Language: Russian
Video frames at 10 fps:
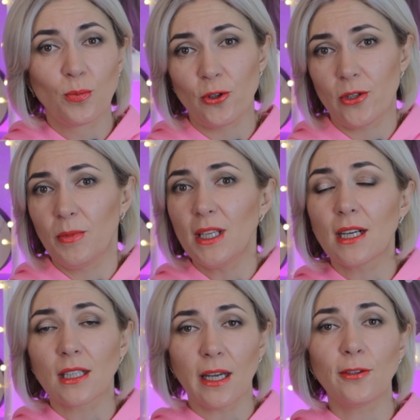просто мы
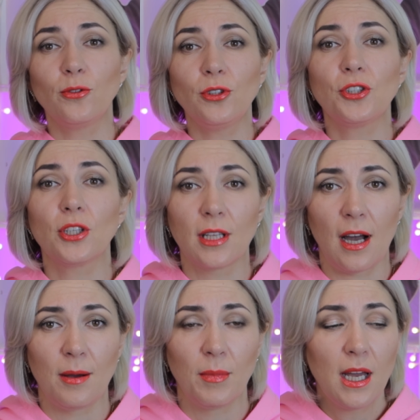никогда ее не
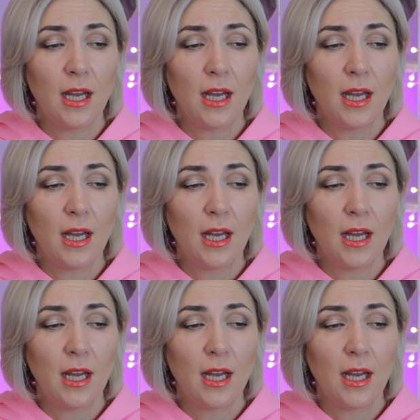читаем.